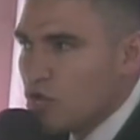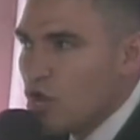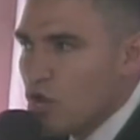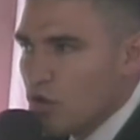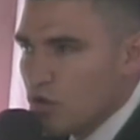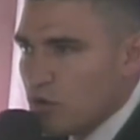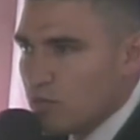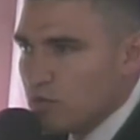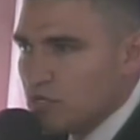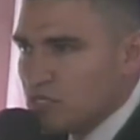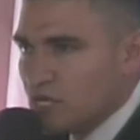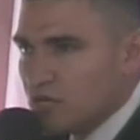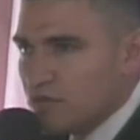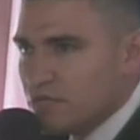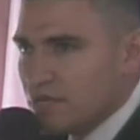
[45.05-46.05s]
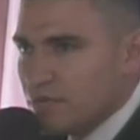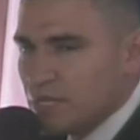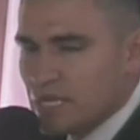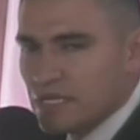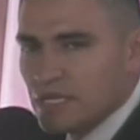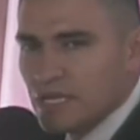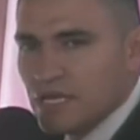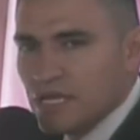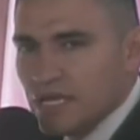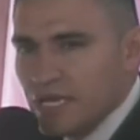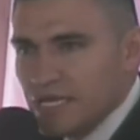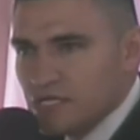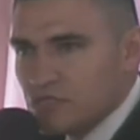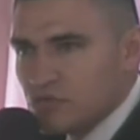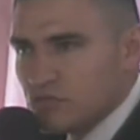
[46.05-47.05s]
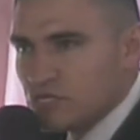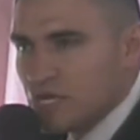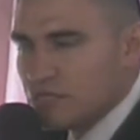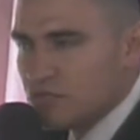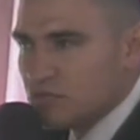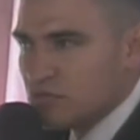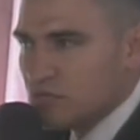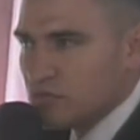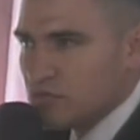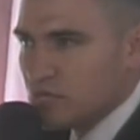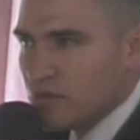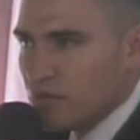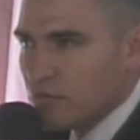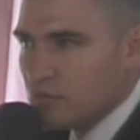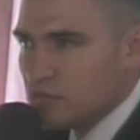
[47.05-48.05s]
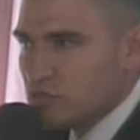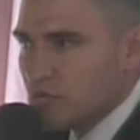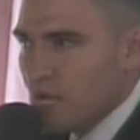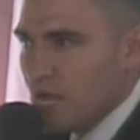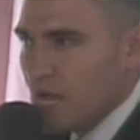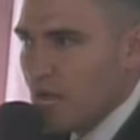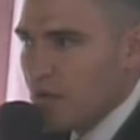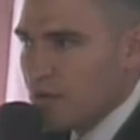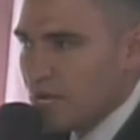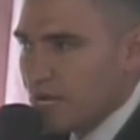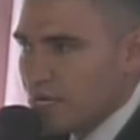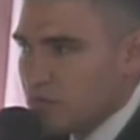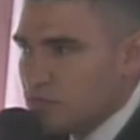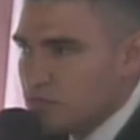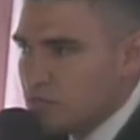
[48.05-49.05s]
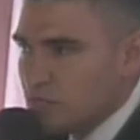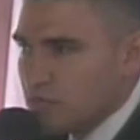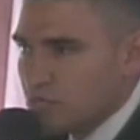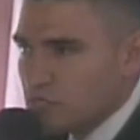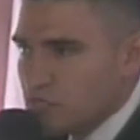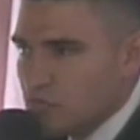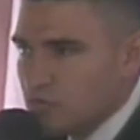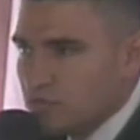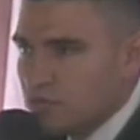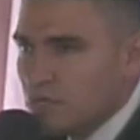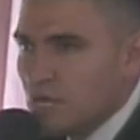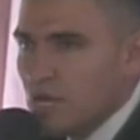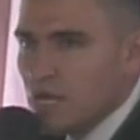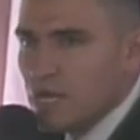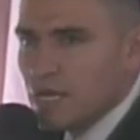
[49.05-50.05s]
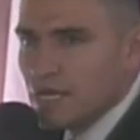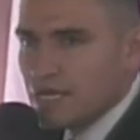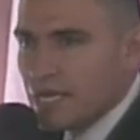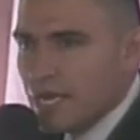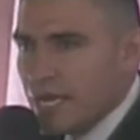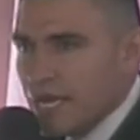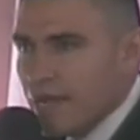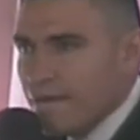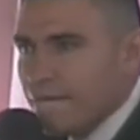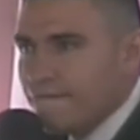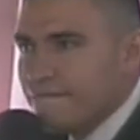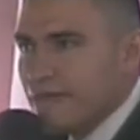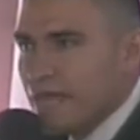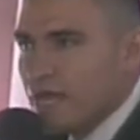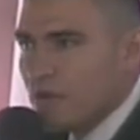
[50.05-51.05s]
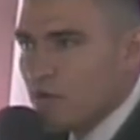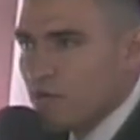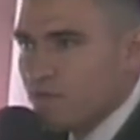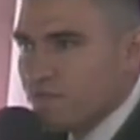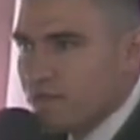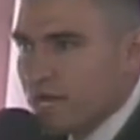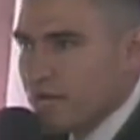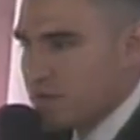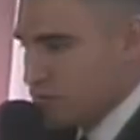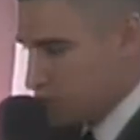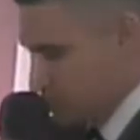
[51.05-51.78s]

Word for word: como lo hicieron también estos santos de los que vamos a hablar a continuación que encontraron